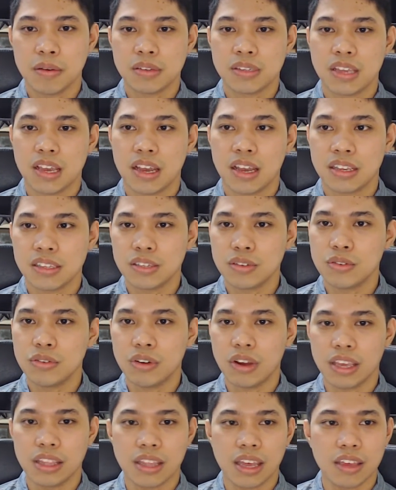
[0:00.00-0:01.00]
sa
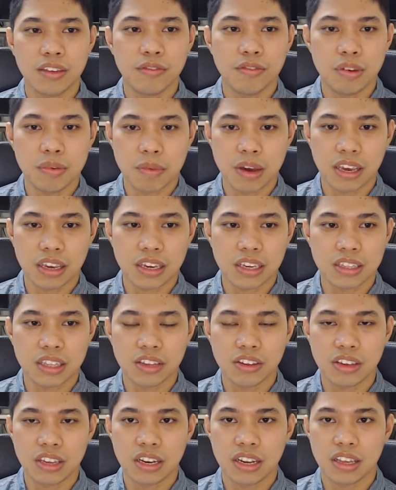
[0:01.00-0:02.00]
siguro NIV makikita
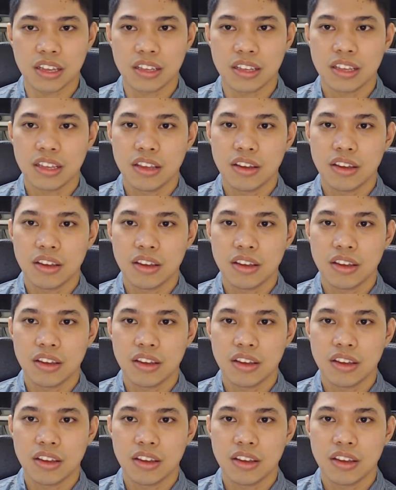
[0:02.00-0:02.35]
niyan eh